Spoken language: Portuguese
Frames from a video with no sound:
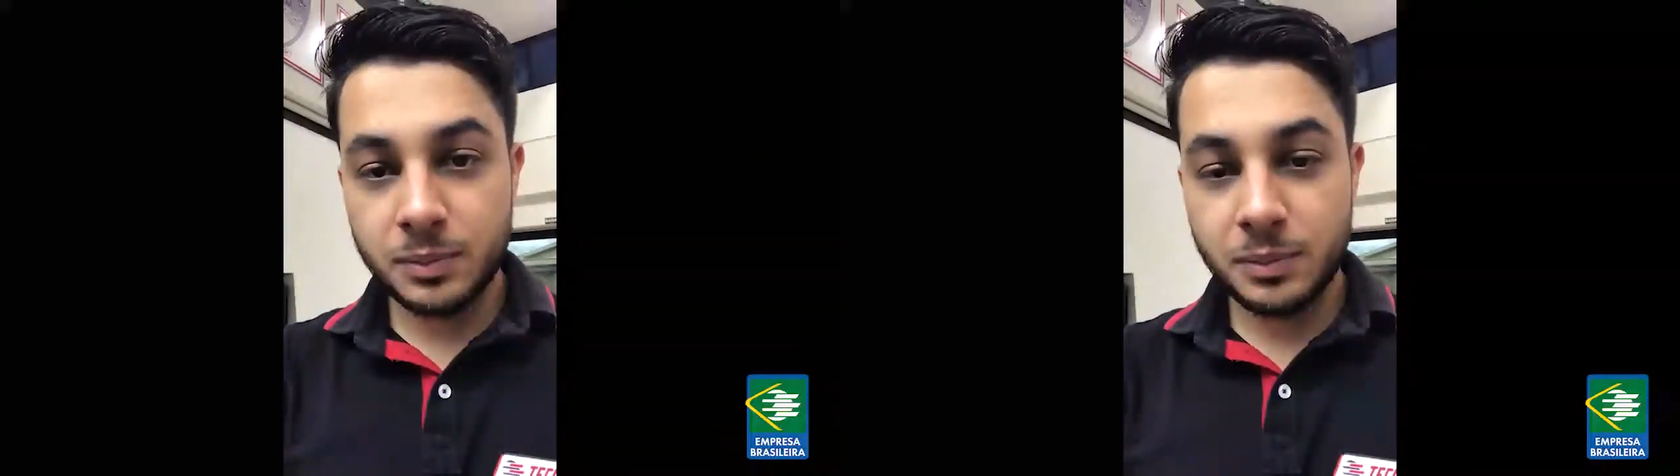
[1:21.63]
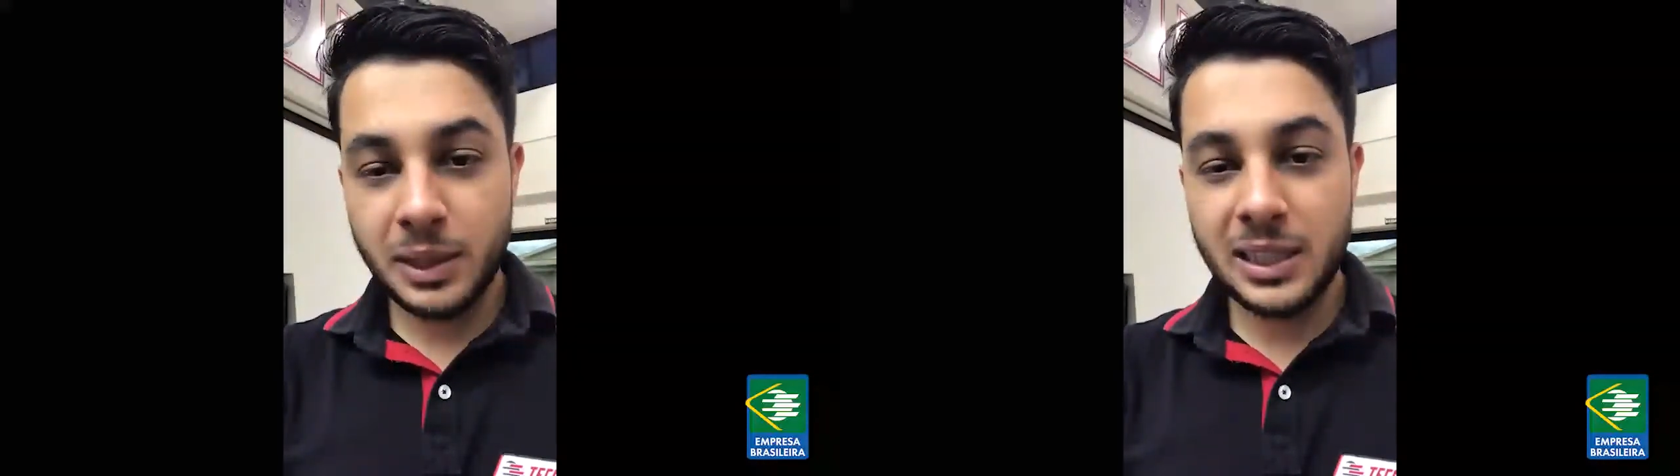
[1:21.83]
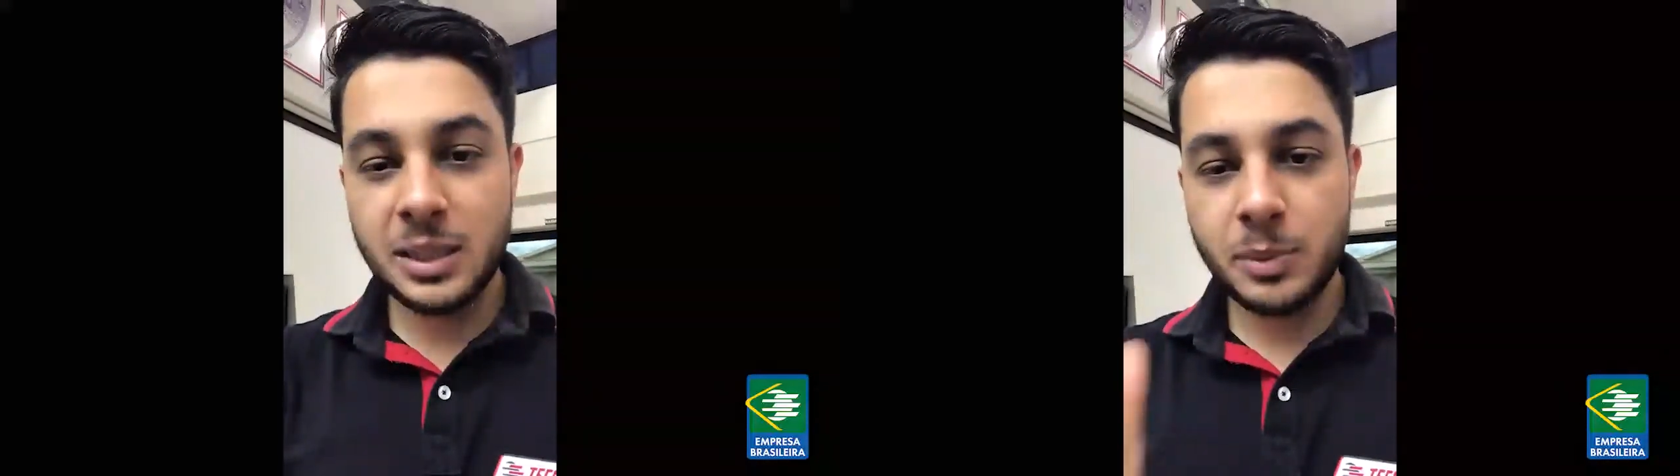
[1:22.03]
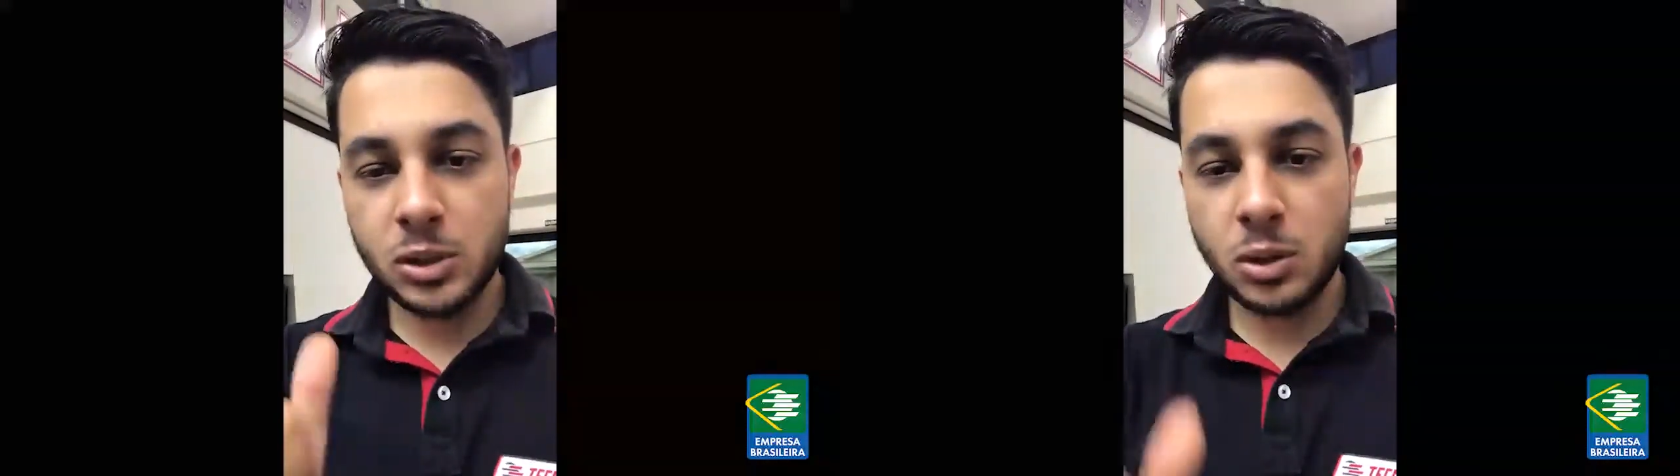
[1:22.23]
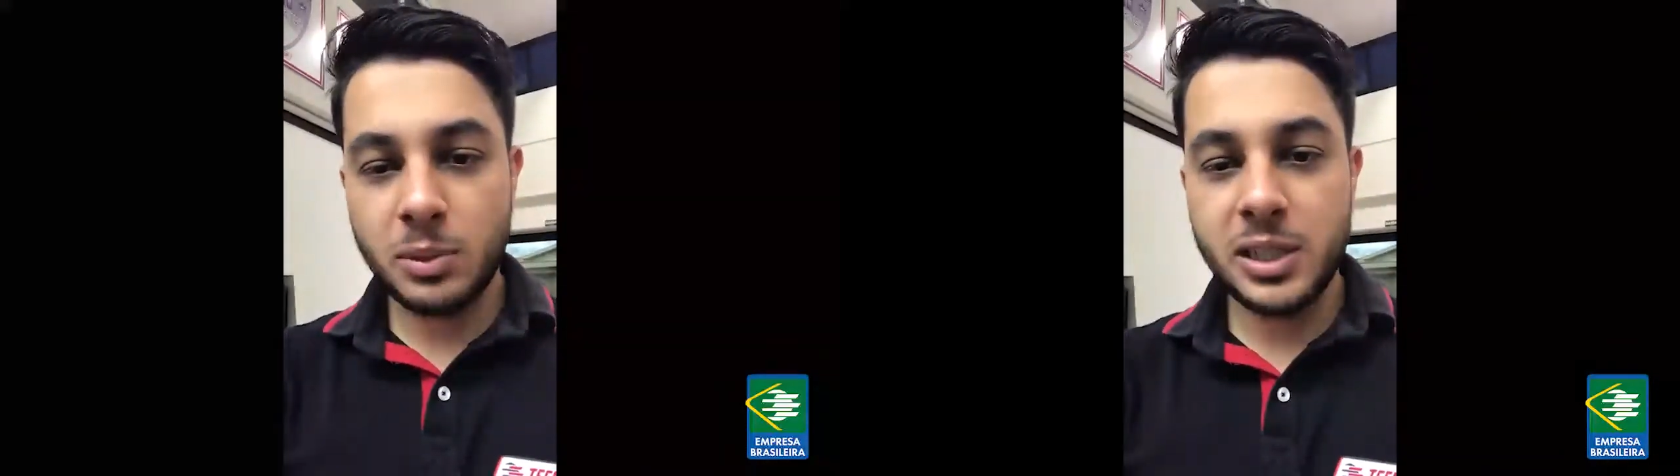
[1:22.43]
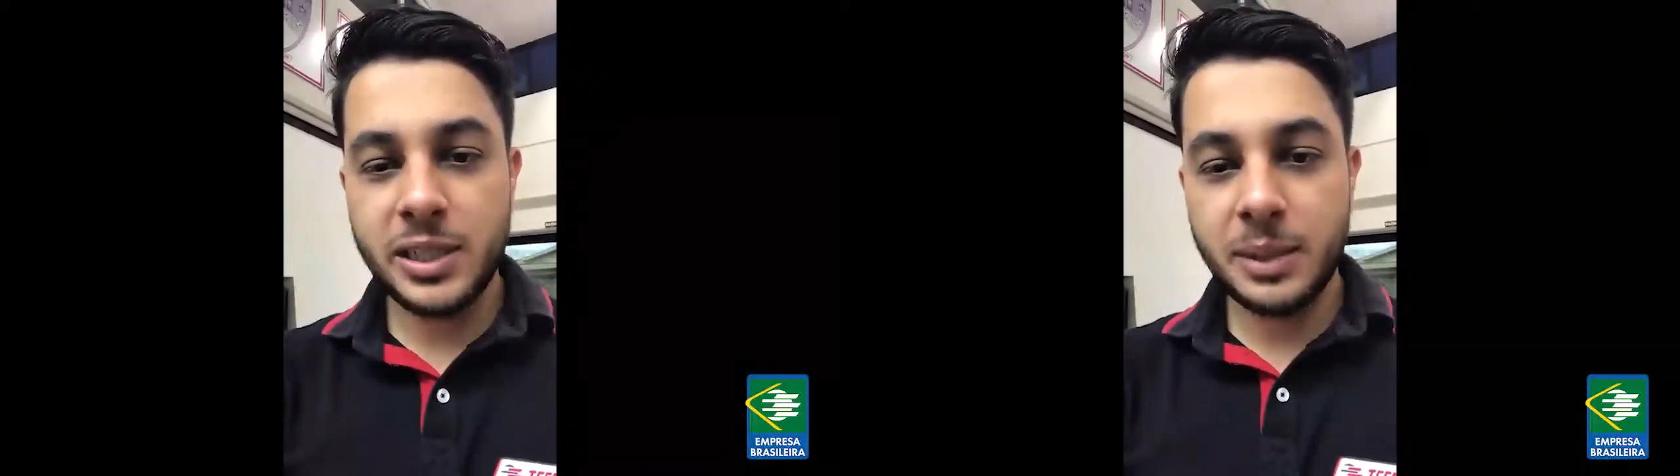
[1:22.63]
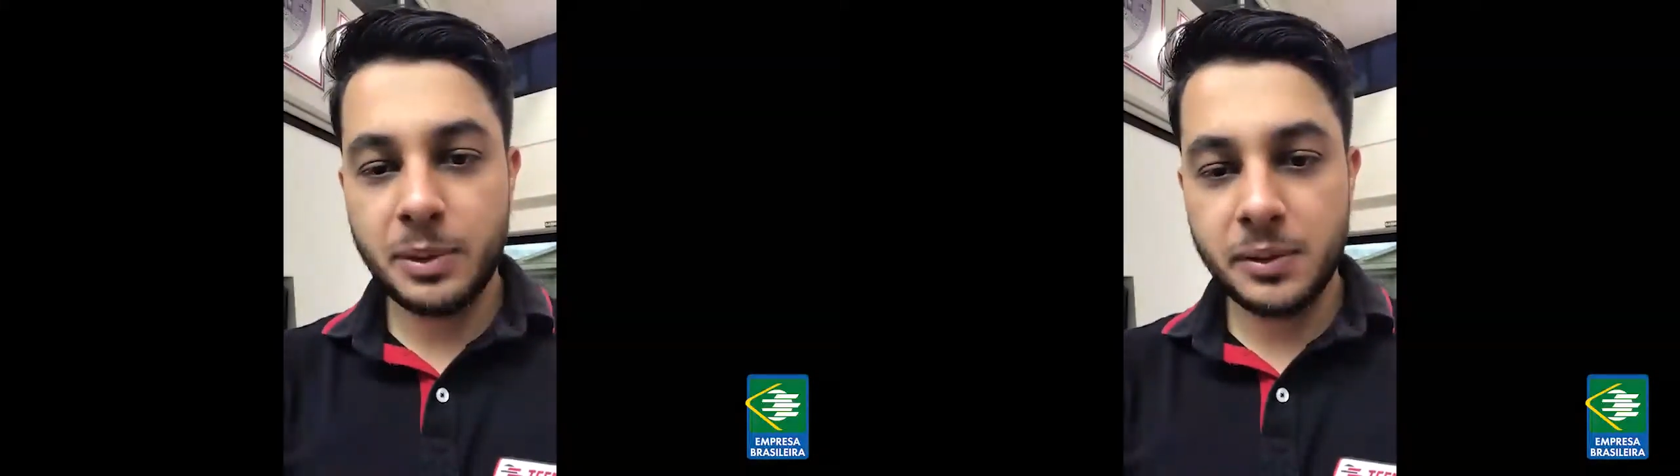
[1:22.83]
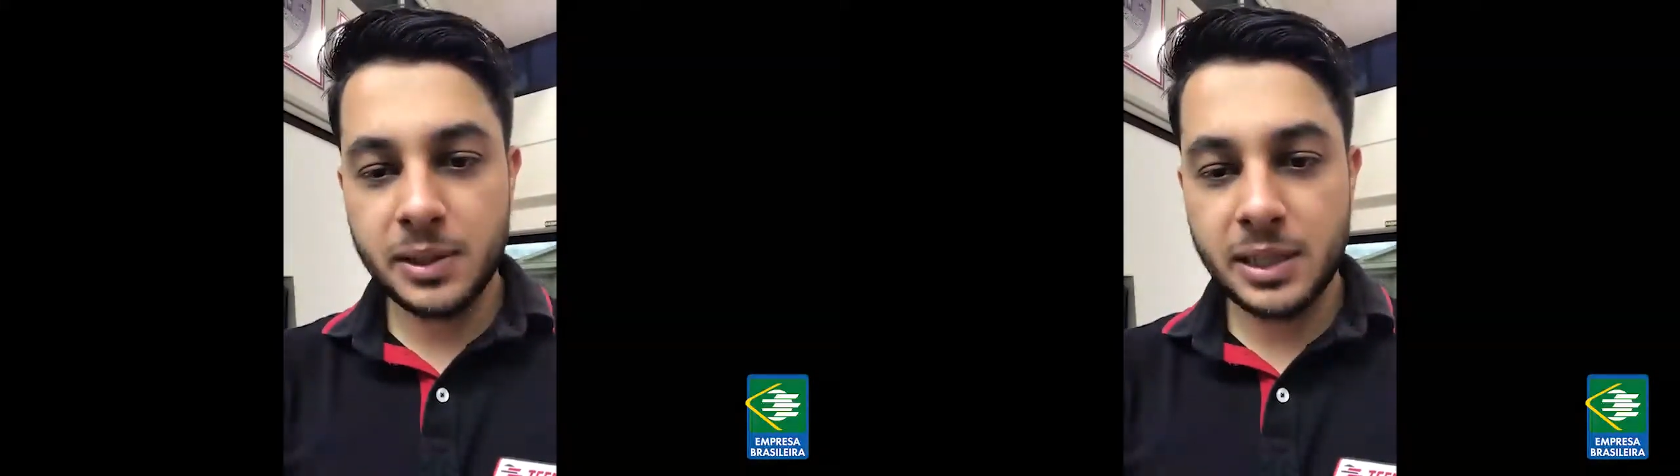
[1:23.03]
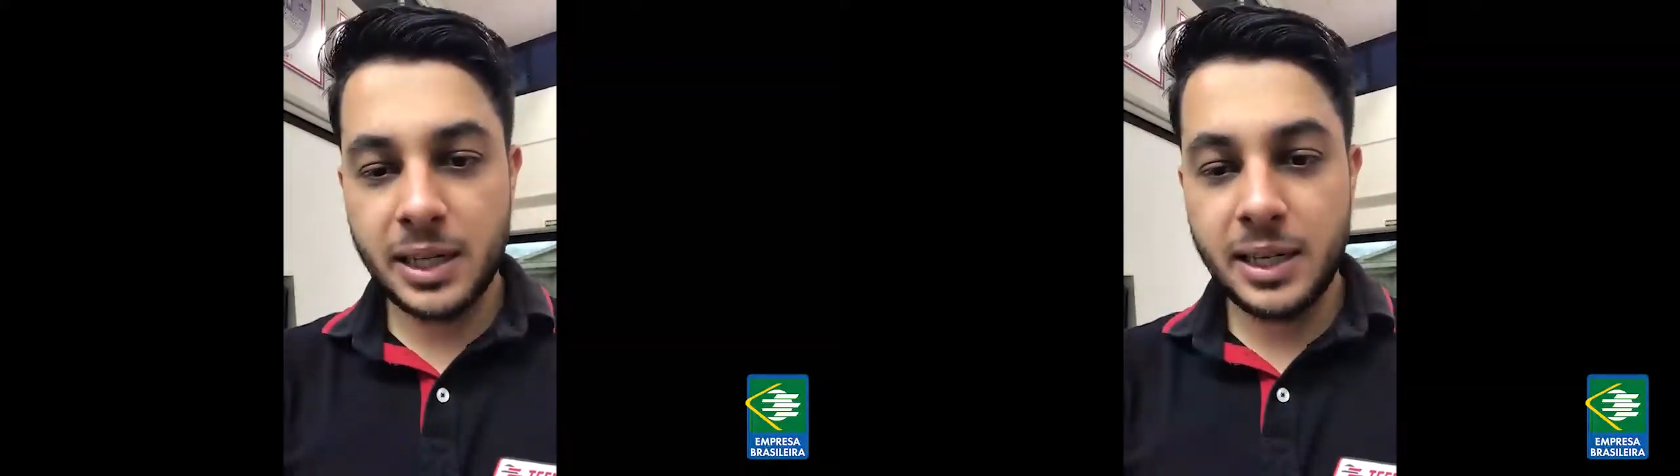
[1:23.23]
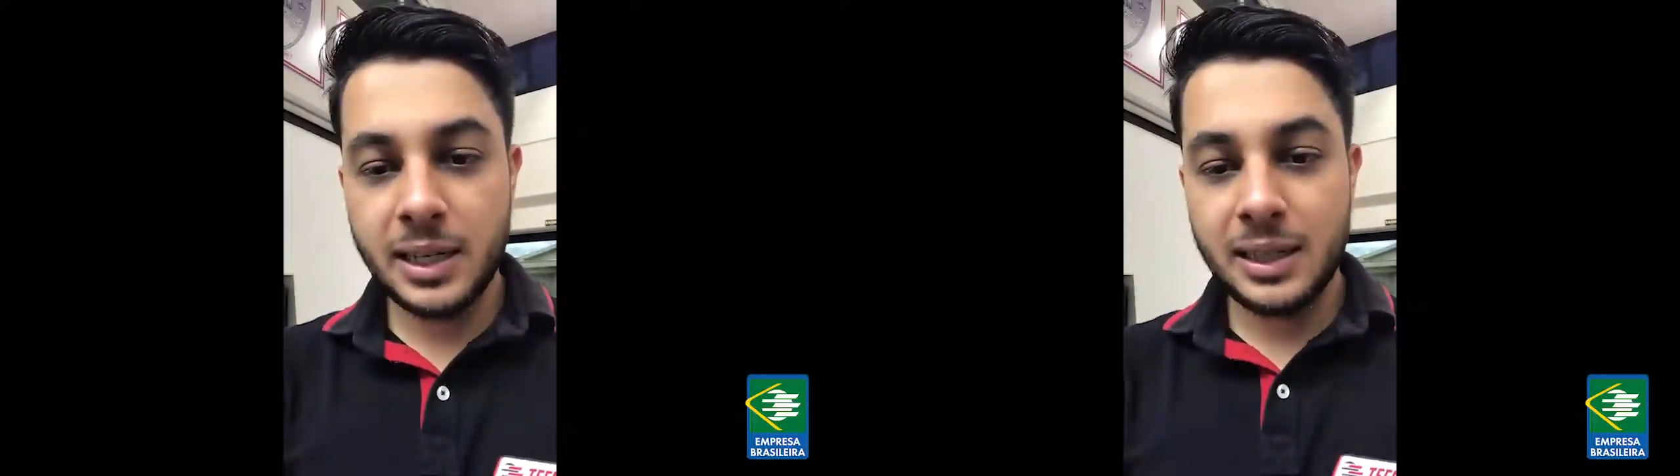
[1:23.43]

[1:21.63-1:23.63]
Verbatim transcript: Beleza, pessoal? Uma dica para você